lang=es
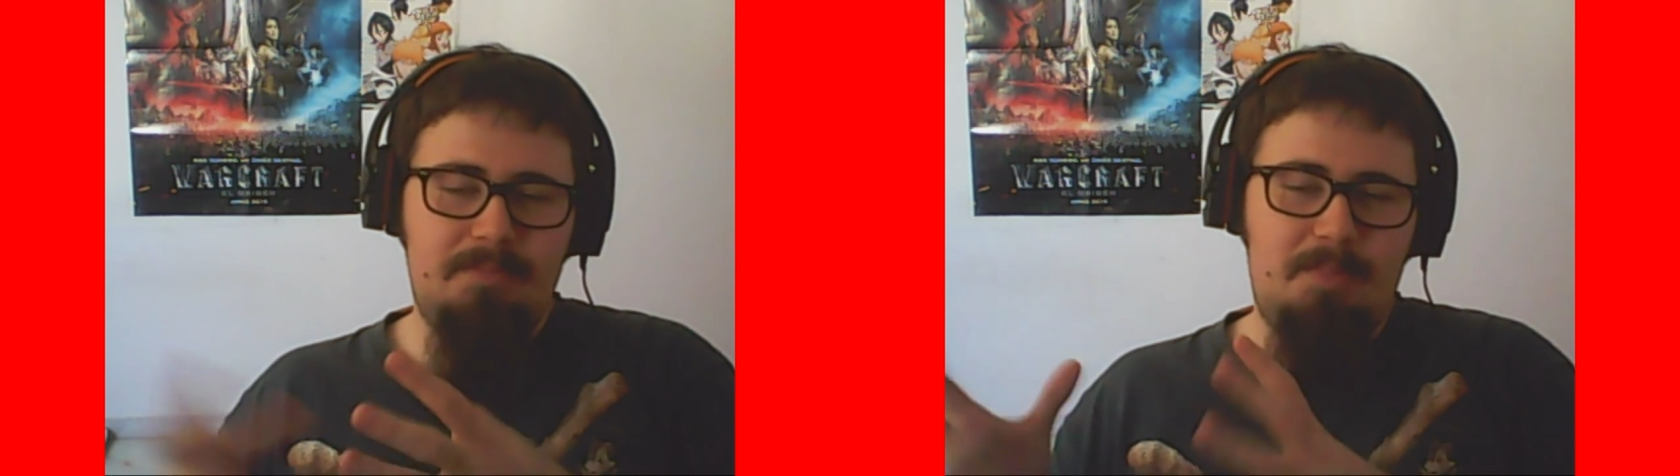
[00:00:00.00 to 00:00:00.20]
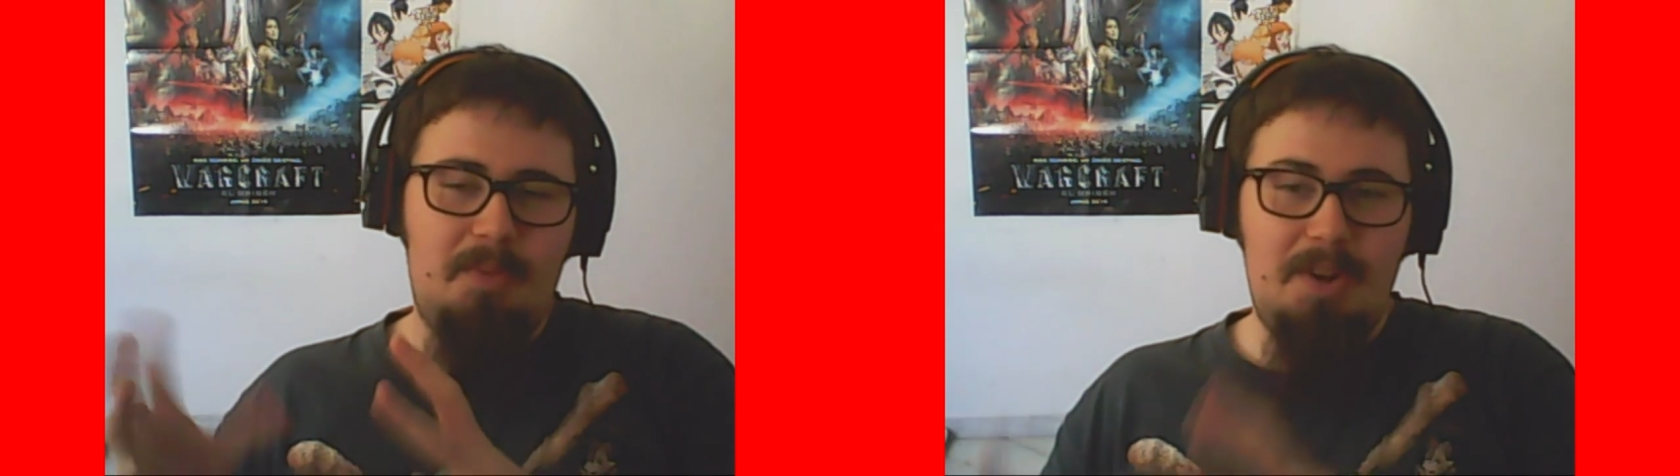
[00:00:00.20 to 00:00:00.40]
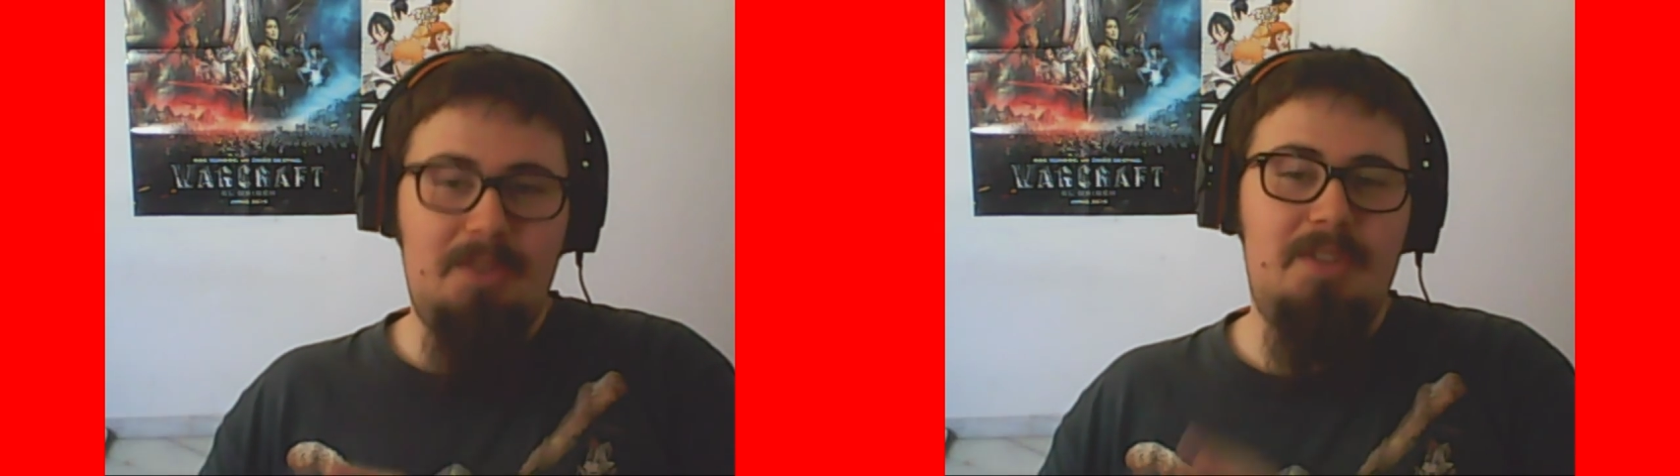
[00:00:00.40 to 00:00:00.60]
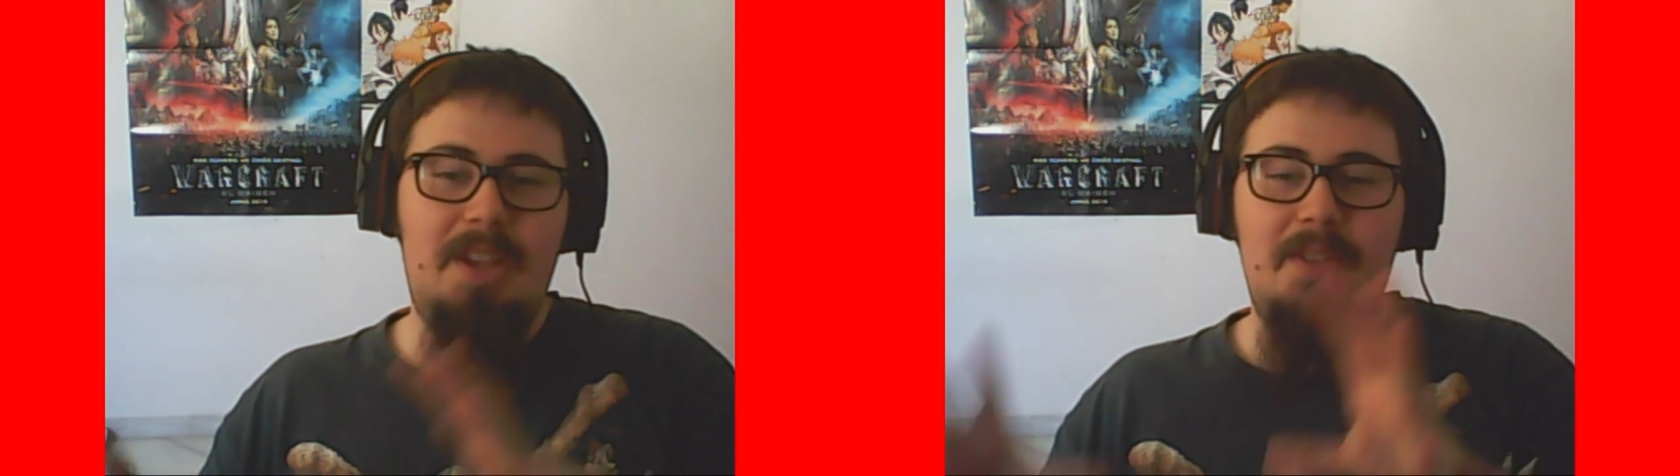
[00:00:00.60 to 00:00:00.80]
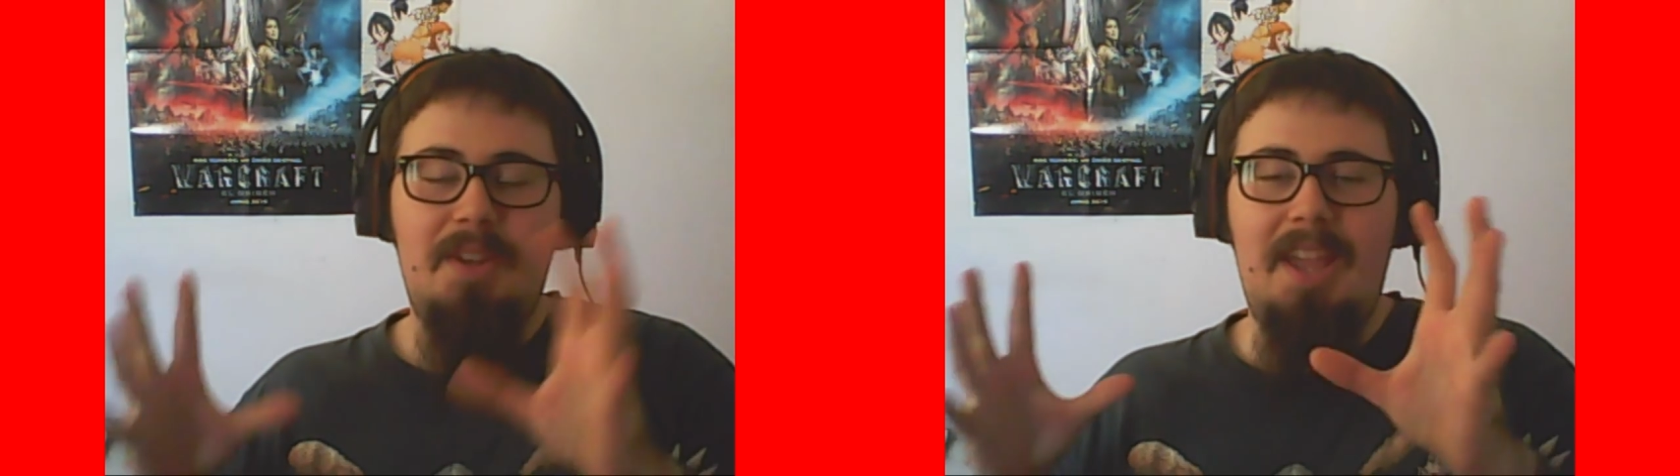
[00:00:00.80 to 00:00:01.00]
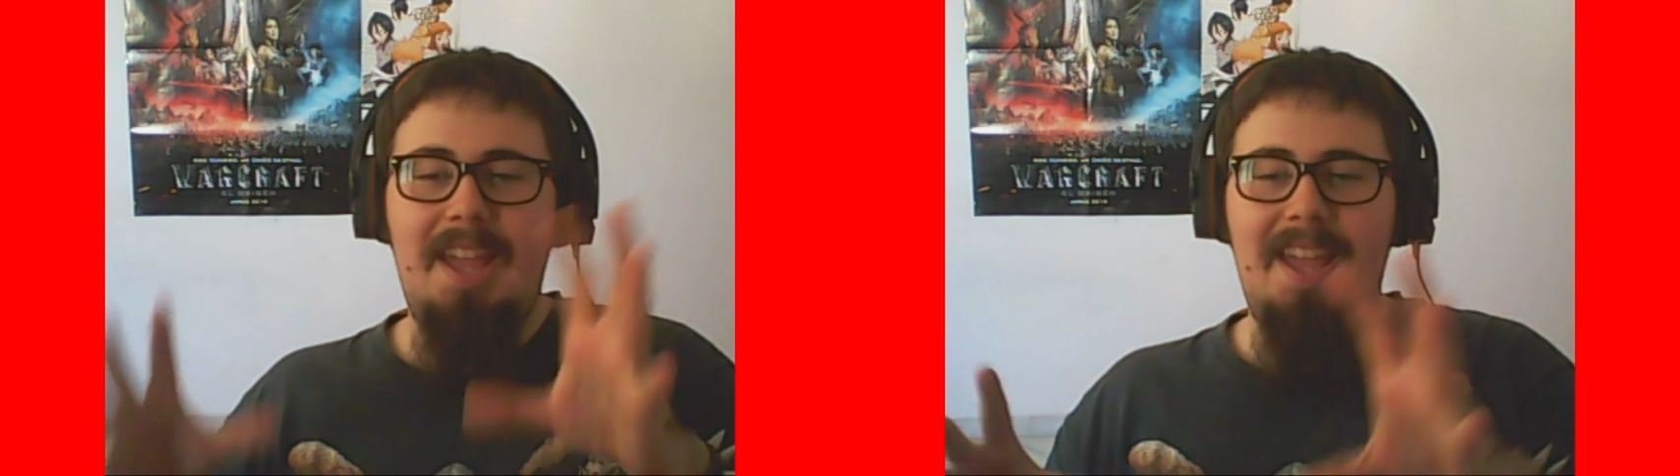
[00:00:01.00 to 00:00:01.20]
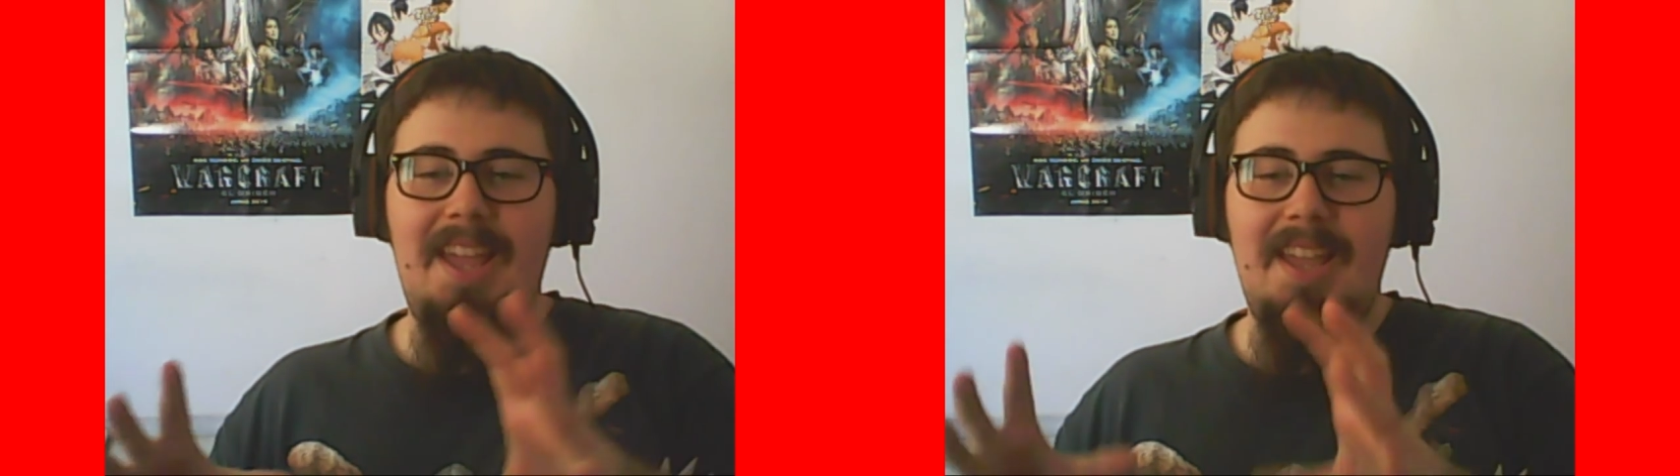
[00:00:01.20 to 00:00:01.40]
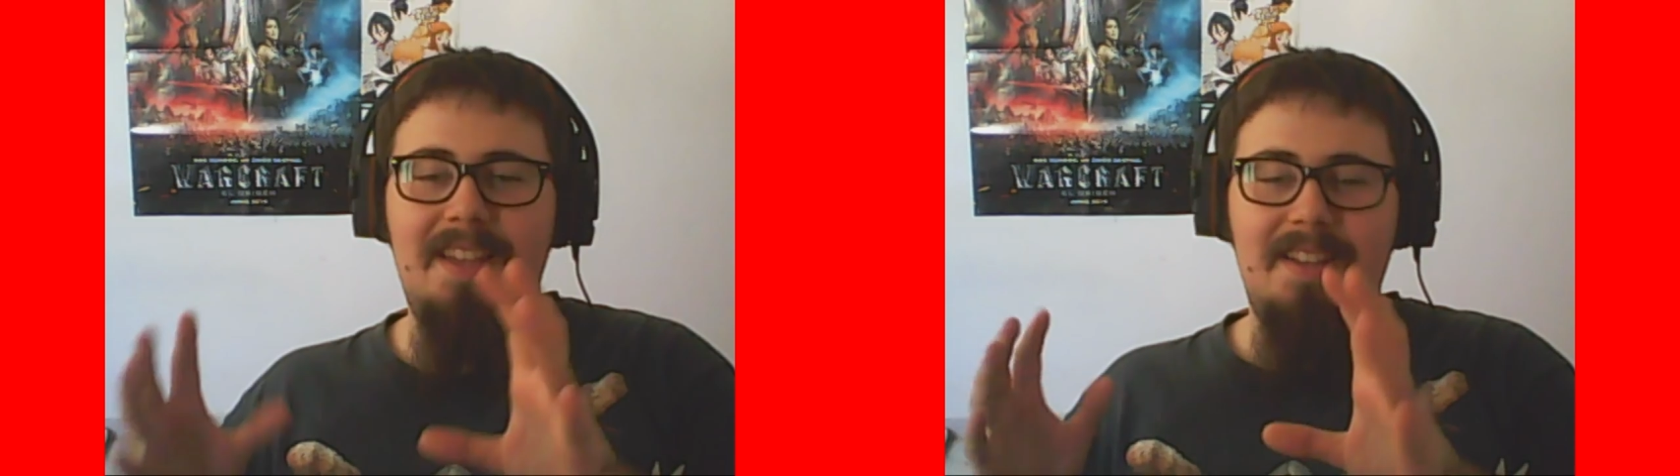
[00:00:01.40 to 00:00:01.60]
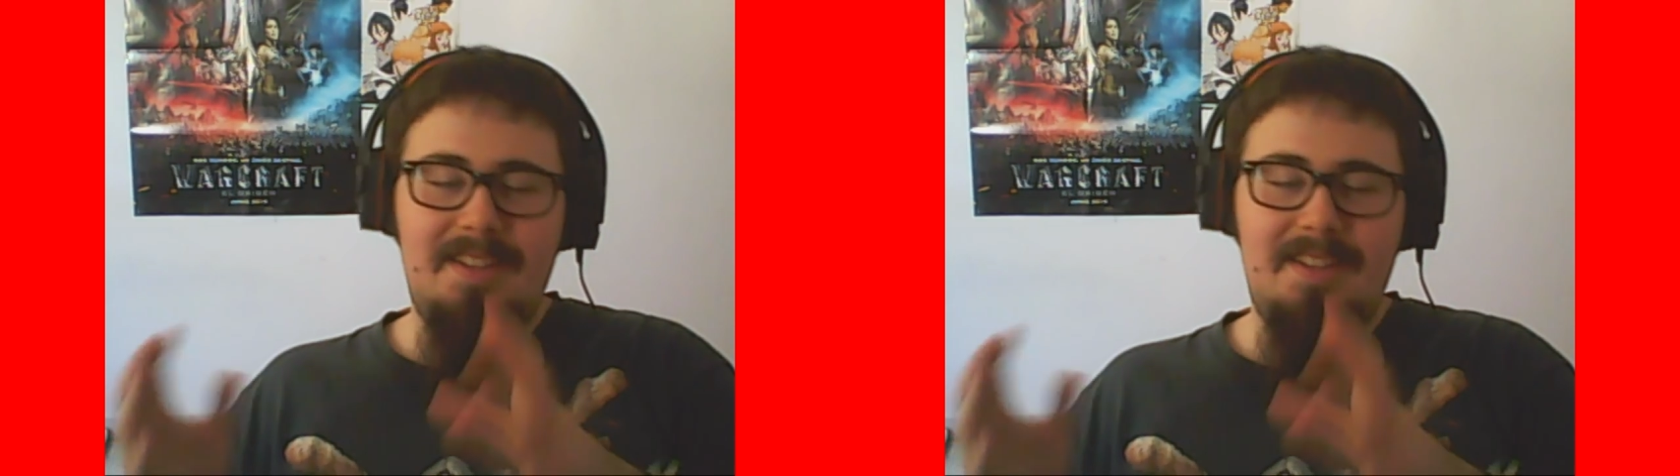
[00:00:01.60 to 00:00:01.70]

pues he conseguido que